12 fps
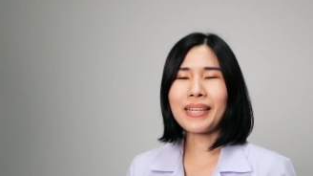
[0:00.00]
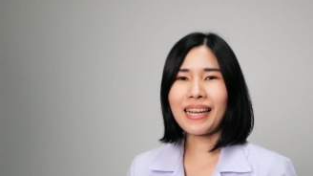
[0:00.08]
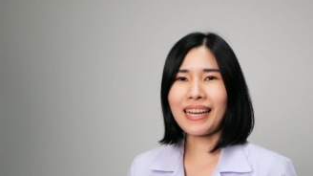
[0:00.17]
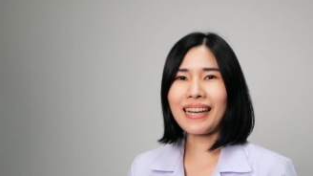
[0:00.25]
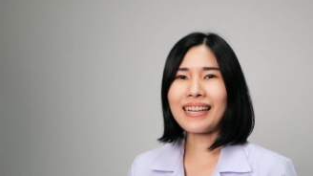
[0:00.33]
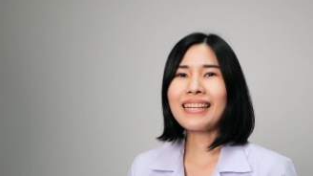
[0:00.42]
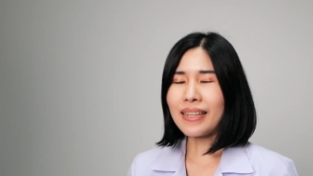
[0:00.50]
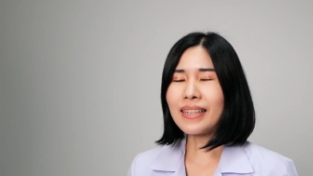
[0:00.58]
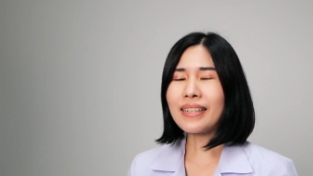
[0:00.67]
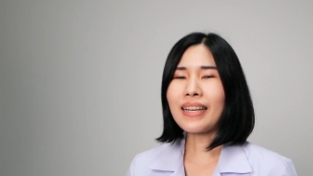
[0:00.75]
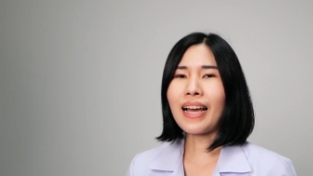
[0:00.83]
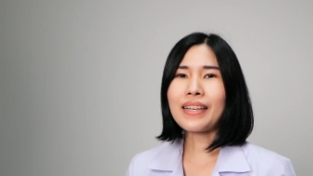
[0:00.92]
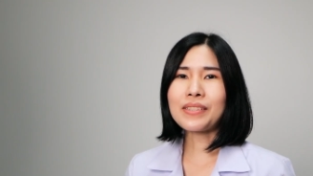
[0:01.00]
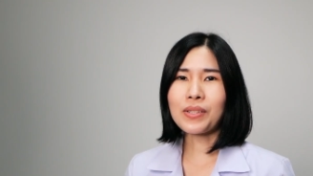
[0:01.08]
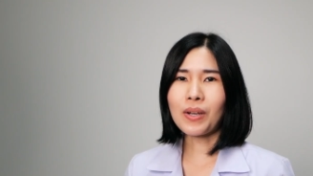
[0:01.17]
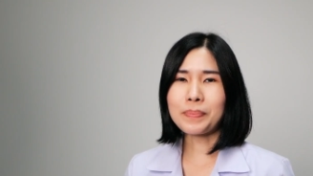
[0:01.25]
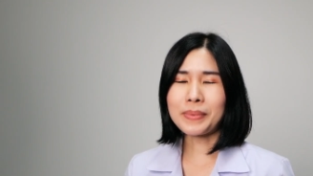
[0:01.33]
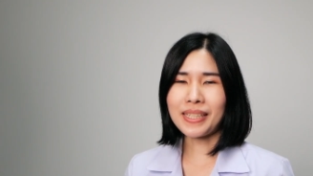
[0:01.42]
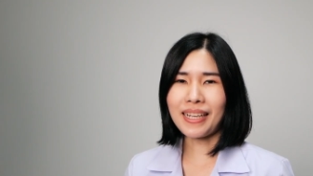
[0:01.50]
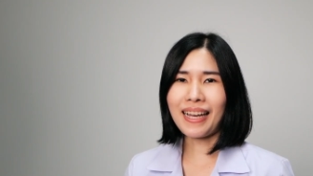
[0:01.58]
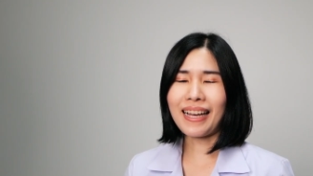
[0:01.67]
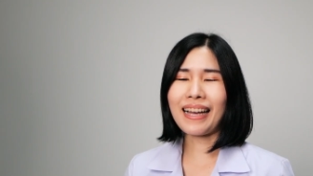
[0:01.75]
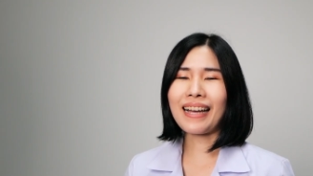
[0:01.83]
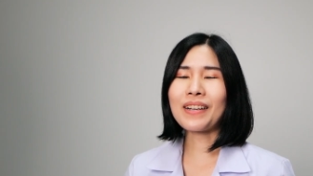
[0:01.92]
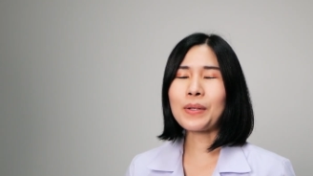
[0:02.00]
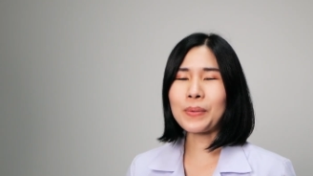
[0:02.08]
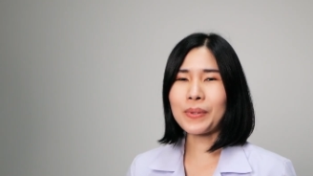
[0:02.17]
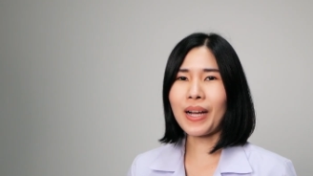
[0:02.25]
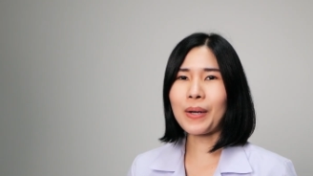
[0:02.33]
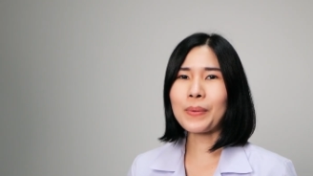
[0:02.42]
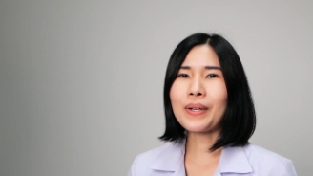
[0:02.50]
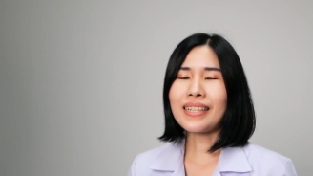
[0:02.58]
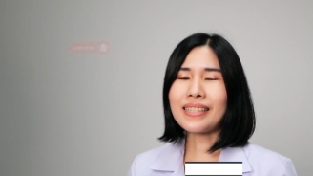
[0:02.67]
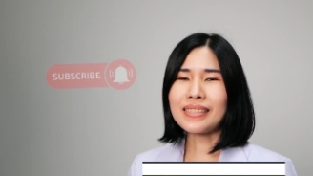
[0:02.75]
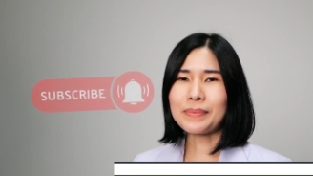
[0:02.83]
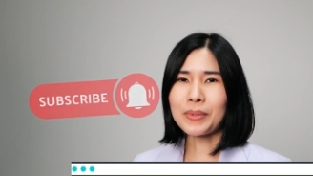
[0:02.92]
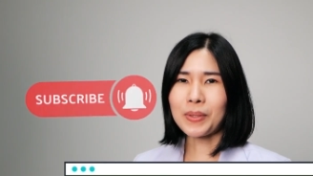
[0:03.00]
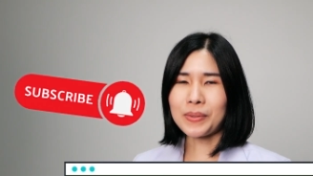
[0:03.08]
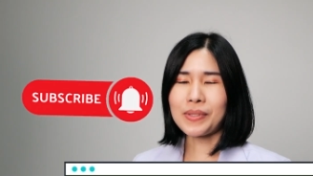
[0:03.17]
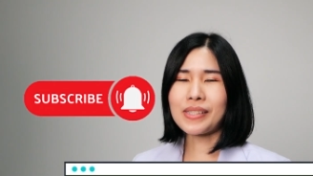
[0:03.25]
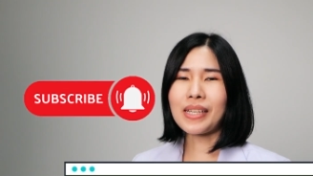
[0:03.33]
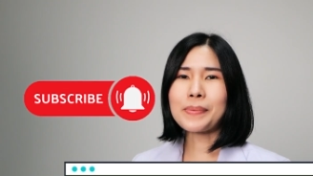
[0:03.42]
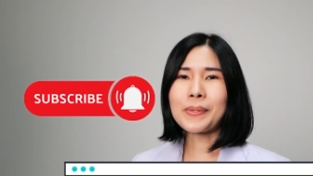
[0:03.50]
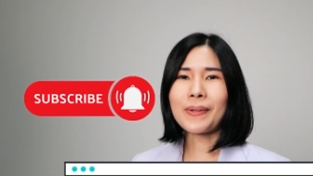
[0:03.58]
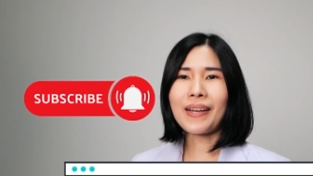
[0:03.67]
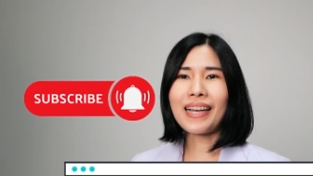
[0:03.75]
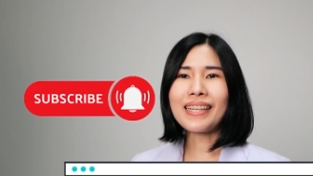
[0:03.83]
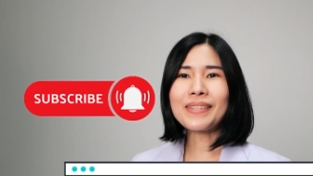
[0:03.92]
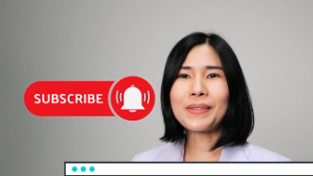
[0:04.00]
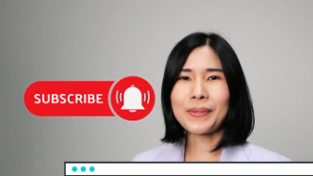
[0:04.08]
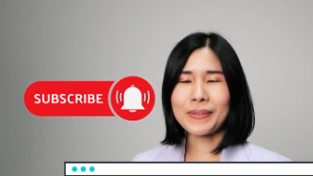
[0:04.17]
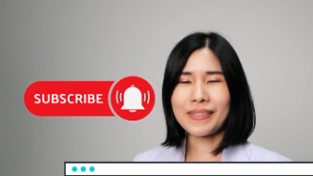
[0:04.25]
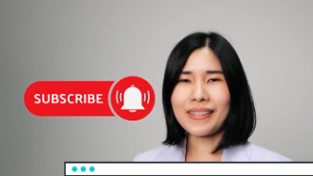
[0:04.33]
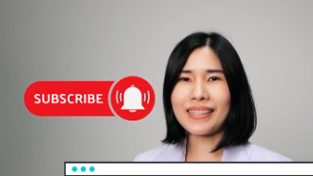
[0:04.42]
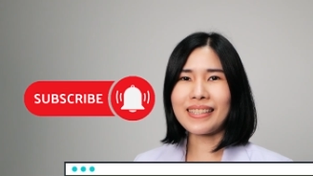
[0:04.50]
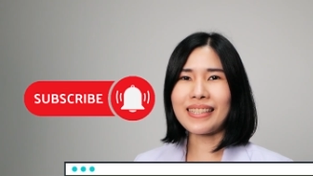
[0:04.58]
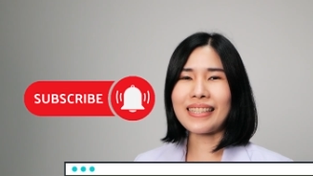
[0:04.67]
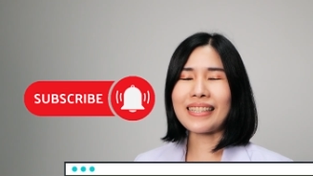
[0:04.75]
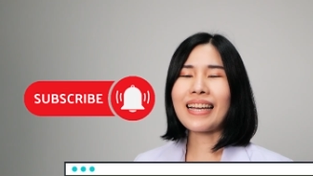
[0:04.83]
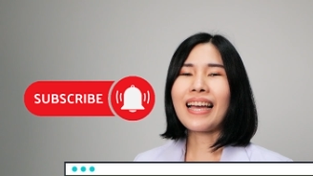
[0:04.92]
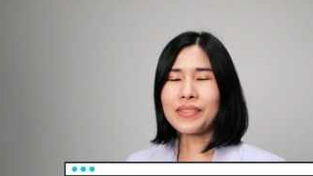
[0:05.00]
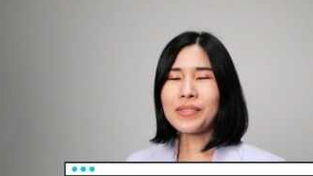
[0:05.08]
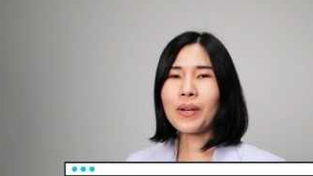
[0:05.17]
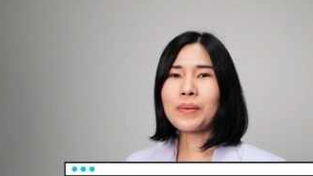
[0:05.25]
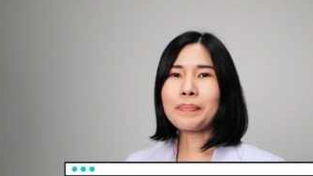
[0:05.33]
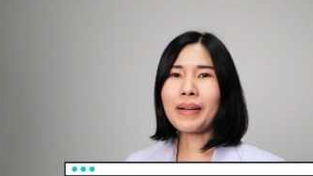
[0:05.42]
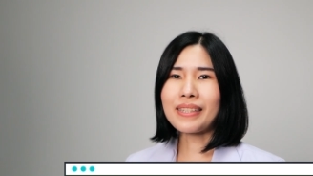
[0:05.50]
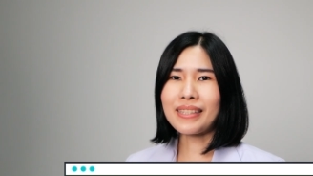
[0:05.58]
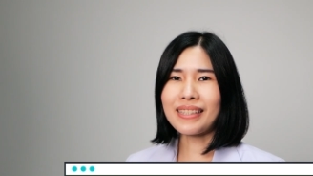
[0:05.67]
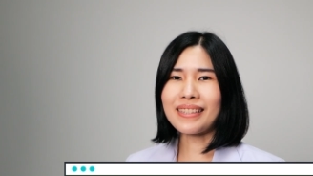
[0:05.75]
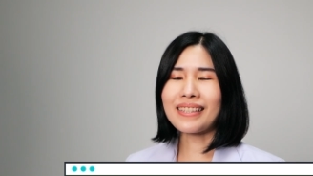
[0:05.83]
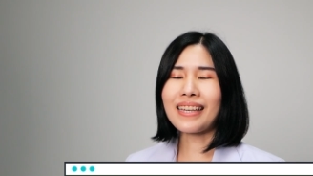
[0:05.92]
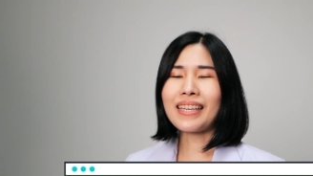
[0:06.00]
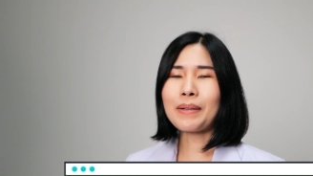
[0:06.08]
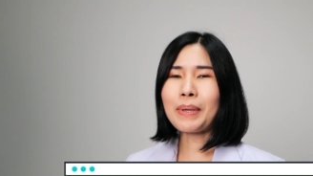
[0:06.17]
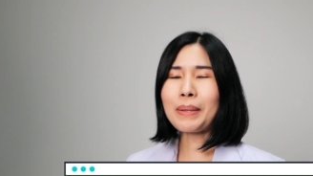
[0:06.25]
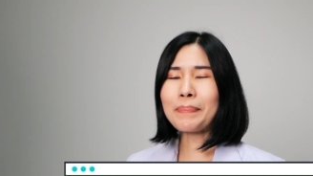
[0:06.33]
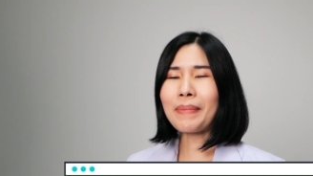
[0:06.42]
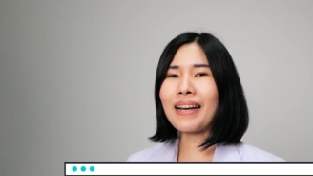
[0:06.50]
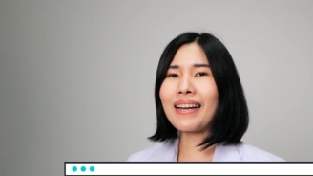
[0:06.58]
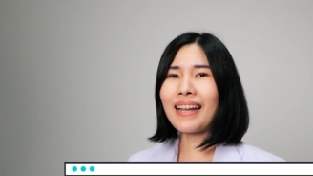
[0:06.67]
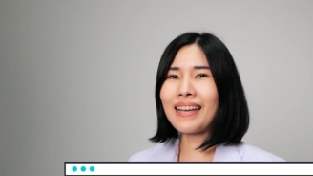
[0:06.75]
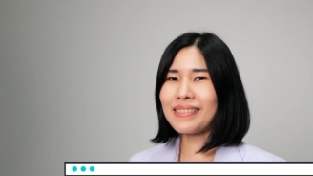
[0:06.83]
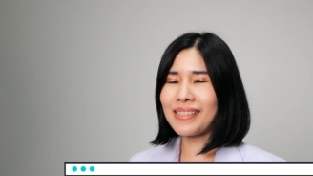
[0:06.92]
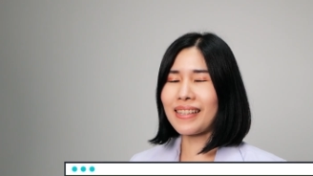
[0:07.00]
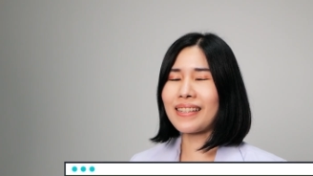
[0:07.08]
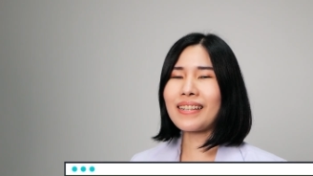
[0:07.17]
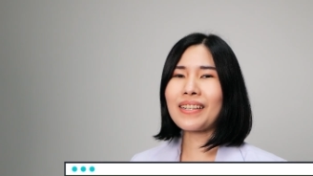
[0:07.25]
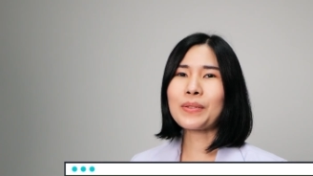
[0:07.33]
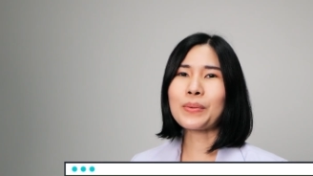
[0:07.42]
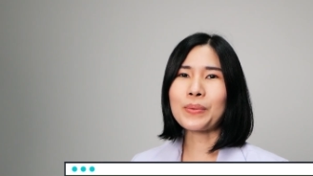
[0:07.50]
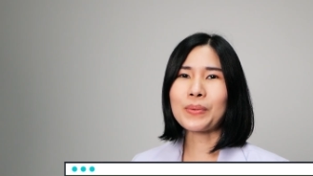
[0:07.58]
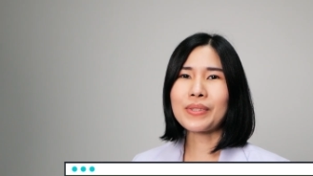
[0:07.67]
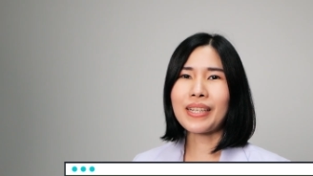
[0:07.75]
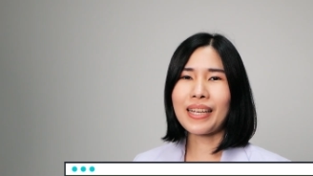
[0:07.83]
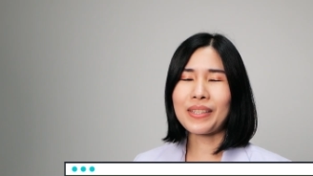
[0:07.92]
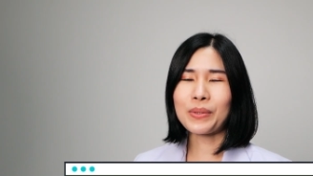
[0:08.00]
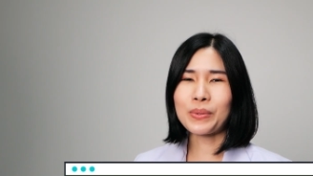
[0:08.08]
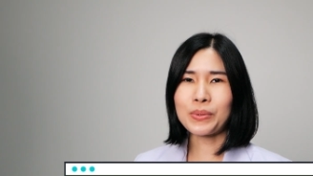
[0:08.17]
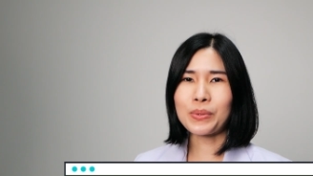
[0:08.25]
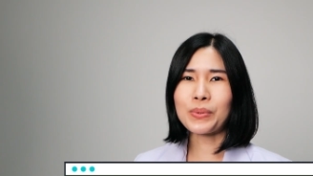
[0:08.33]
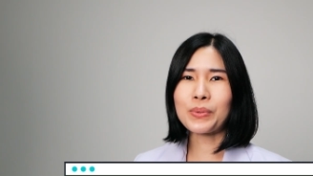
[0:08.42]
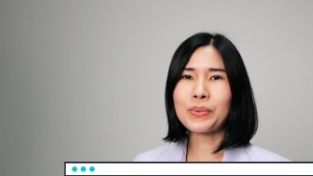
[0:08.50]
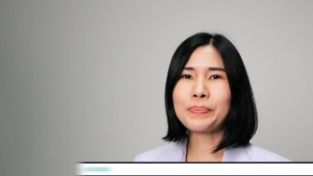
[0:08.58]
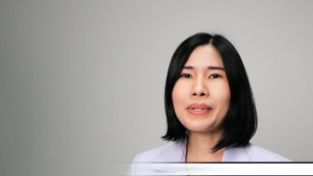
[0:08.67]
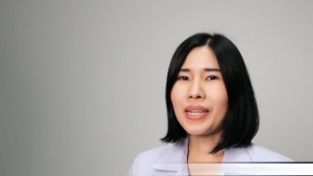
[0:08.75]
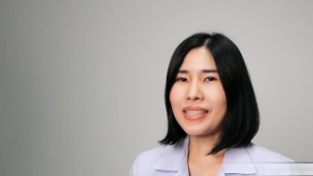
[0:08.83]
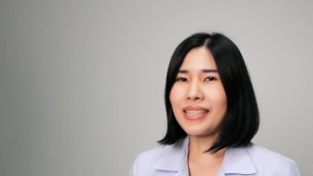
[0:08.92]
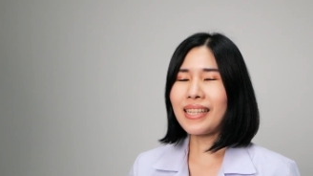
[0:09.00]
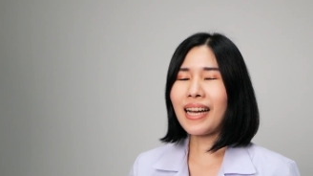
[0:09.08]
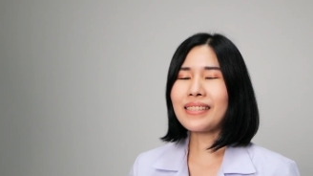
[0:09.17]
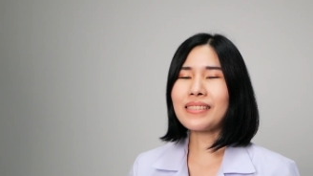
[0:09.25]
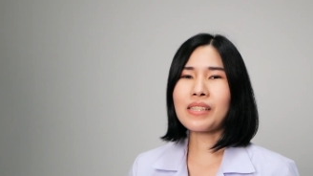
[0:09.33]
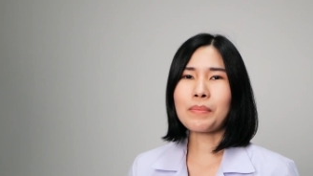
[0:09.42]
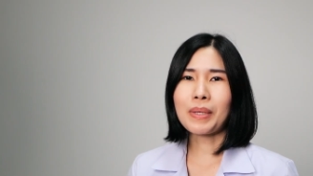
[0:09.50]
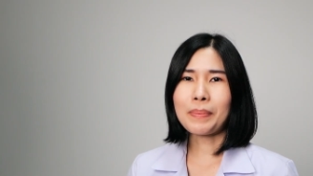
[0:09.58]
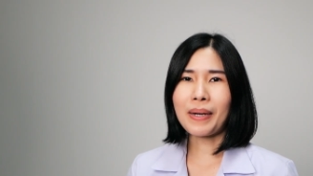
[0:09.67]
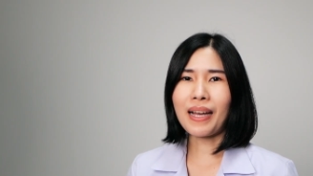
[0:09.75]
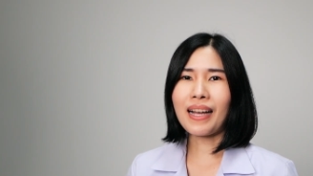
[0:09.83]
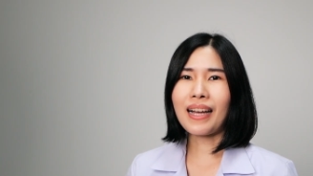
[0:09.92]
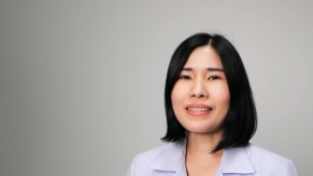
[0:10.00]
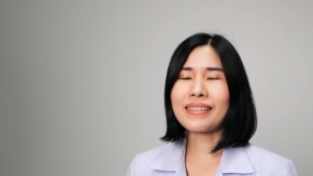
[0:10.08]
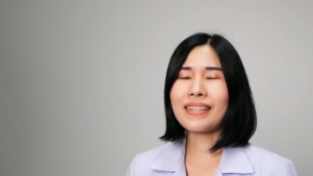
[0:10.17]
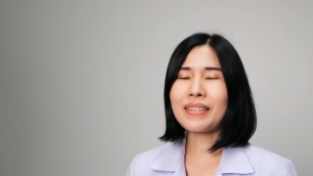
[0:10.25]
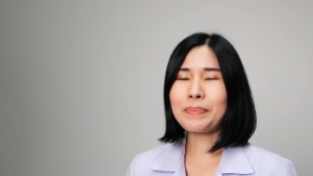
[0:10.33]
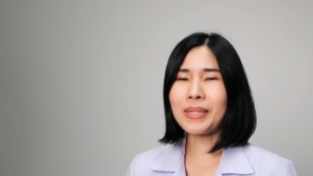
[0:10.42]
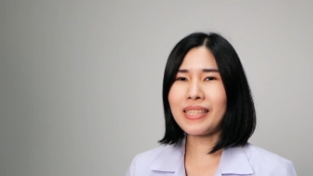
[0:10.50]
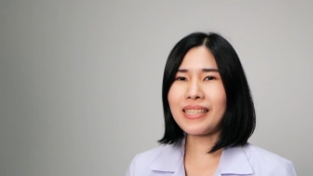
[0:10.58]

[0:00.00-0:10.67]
ปนะคะ ถ้าท่านใดชอบเนื้อหาของเรา อย่าลืมกด subscribe กดกระดิ่งให้ช่องบัณฑิตกายภาพบัตรและจัดกระดูกใน YouTube เพื่อที่ท่านจะไม่พลาดคลิป